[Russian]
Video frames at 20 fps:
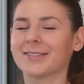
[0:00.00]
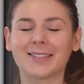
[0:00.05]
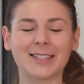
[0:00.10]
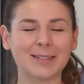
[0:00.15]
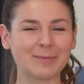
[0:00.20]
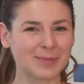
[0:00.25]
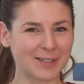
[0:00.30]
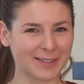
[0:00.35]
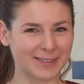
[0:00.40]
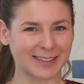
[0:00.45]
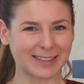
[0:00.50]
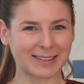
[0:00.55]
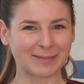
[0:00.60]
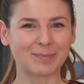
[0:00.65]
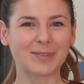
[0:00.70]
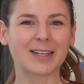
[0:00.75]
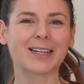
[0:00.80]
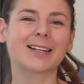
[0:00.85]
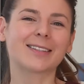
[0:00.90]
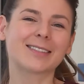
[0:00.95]
Всем привет!
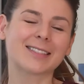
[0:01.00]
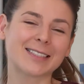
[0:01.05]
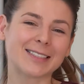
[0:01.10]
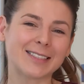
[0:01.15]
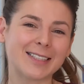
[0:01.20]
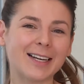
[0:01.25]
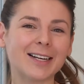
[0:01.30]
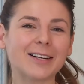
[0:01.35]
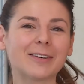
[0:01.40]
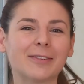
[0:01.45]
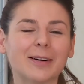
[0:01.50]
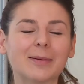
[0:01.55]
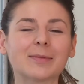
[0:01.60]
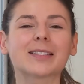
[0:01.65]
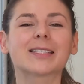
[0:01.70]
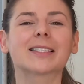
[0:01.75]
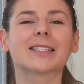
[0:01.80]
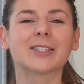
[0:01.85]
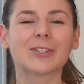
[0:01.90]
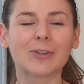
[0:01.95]
Я, как всегда, к вам
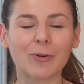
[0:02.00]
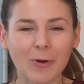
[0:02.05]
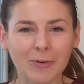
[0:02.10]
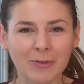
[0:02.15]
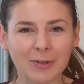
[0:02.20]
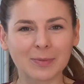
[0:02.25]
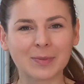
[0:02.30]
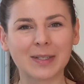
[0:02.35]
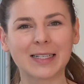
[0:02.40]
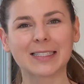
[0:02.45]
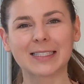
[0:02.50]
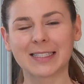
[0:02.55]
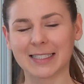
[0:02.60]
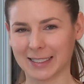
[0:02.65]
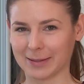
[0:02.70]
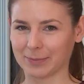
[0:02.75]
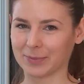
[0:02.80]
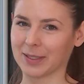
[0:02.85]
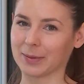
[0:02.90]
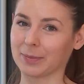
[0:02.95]
с новым
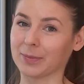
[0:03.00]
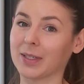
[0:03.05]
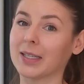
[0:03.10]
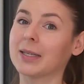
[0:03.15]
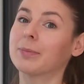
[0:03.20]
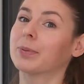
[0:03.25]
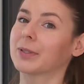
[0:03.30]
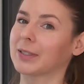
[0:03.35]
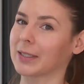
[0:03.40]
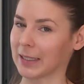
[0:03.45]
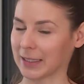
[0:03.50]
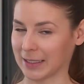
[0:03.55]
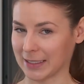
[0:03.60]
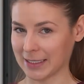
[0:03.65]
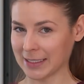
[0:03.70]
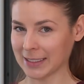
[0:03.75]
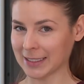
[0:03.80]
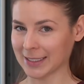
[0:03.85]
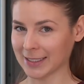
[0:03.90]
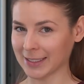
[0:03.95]
рецептом. И по
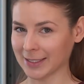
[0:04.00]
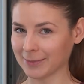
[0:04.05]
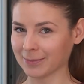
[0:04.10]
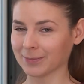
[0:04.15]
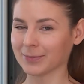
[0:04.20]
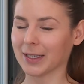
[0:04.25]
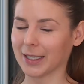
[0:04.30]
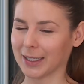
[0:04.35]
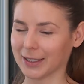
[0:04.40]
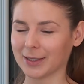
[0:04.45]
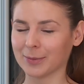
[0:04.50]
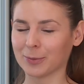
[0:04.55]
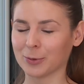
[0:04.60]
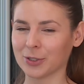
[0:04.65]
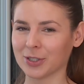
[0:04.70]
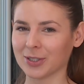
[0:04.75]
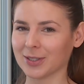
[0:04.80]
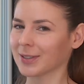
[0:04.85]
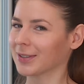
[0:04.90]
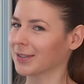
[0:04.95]
традиции это
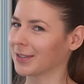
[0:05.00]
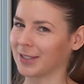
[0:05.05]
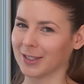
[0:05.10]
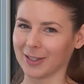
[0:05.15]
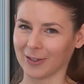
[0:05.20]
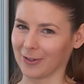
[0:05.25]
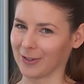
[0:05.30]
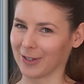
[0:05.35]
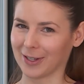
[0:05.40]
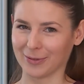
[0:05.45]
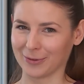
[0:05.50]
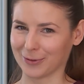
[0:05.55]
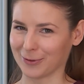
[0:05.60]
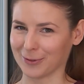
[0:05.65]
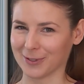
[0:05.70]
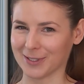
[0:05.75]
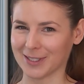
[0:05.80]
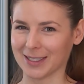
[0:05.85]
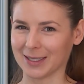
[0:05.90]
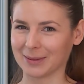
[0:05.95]
будет не только
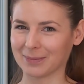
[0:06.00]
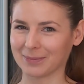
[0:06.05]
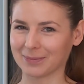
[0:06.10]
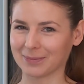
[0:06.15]
вкусно.